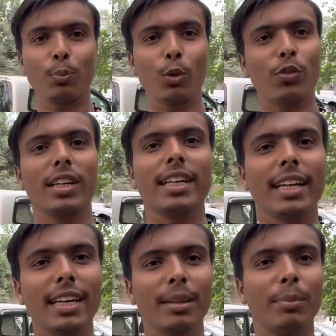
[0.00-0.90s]
प्रूफ कर देंगे
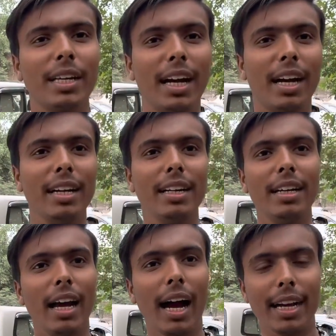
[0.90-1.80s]
एकदम बढ़िया
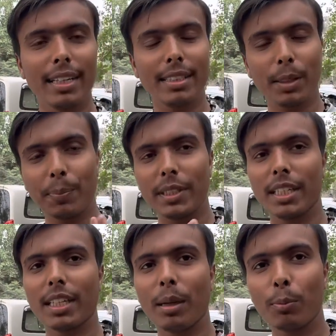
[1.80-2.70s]
आगे से पीछे
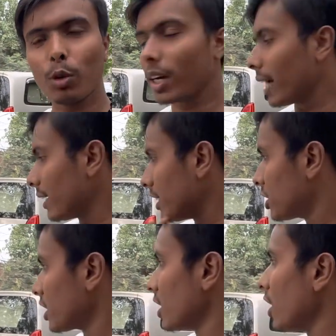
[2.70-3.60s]
तक हम पूरी गाड़ी
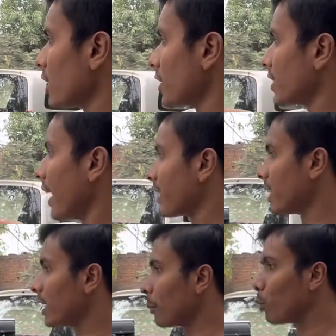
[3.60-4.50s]
नीचे से लेके साइड से
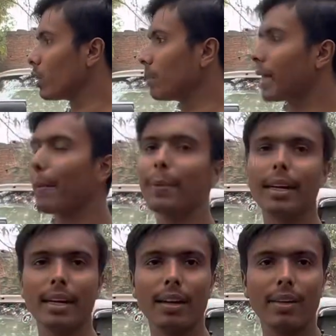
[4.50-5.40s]
लेके पूरी हम डैम्पिंग
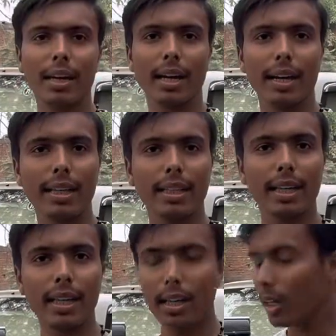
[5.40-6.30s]
करने वाले गाड़ी के
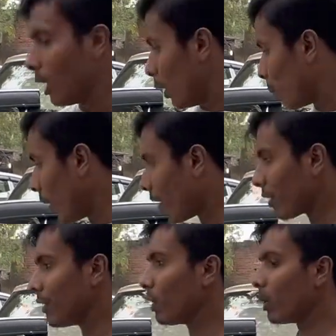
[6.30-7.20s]
अंदर पावर
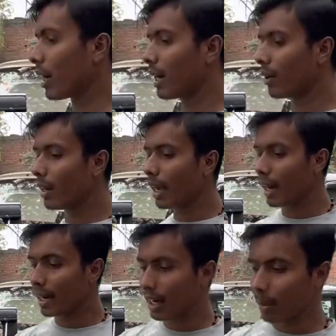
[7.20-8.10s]
विंडो लगाने वाले
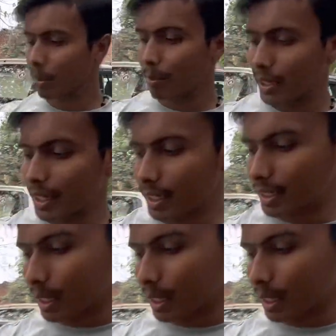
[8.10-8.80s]
हेडलाइट में अपग्रेड कर दी